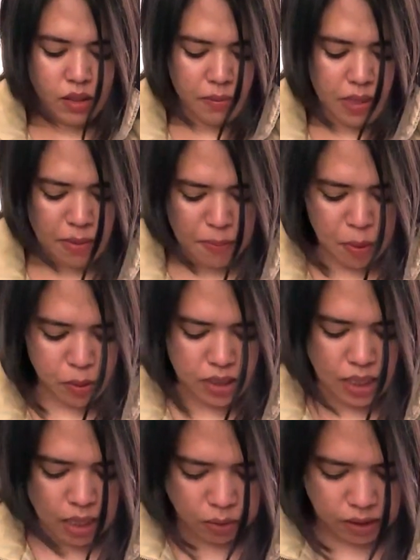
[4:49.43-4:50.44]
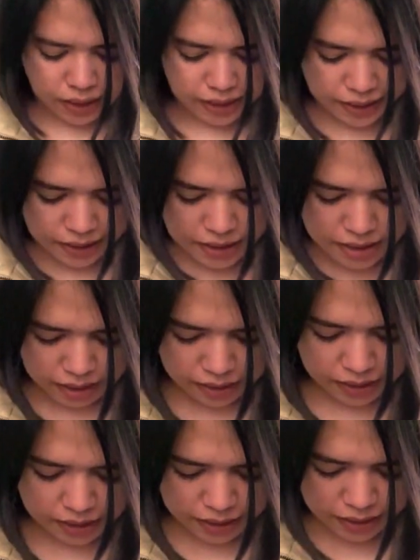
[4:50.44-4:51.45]
Nagpapawisan ako, guys. Ang
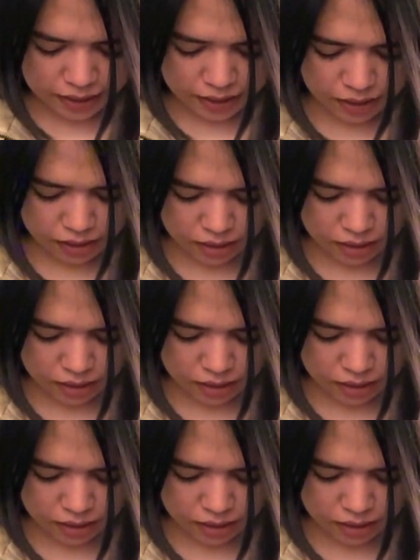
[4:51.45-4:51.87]
init.